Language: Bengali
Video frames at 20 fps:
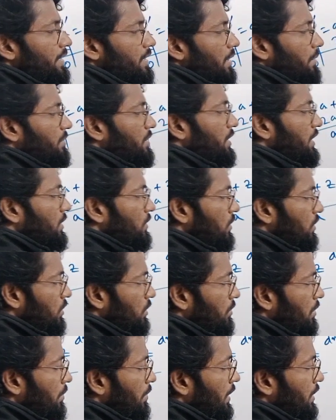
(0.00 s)
এই টার্মটা ইকুয়াল টু
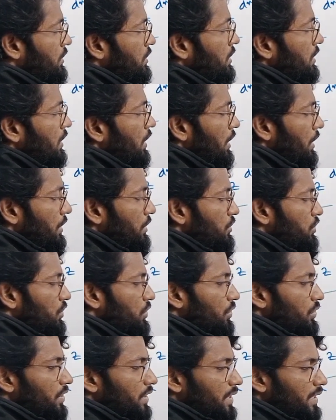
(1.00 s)
আমরা পাচ্ছি
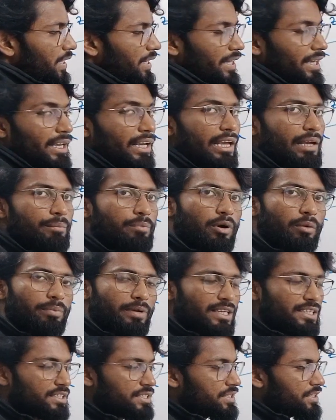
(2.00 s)
জিরো থেকে এ এফ অফ
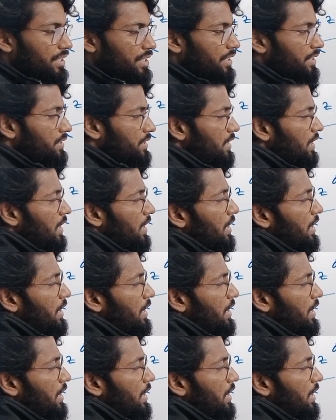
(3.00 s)
এক্স ডিএক্স